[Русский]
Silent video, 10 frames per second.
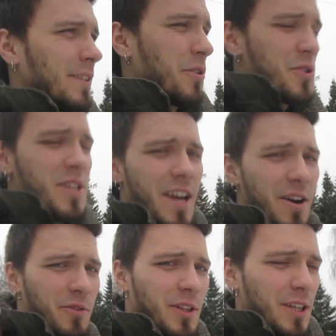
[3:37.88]

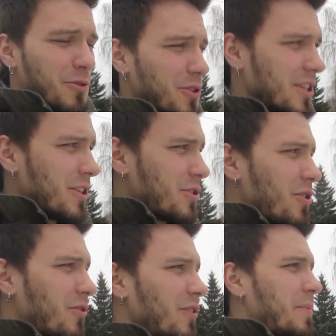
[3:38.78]
Друзья, у нас тут
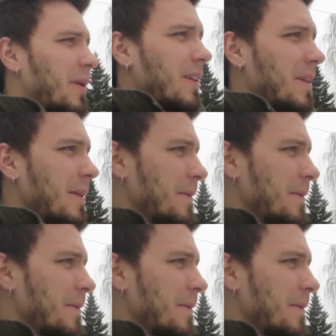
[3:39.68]
снежок выпал.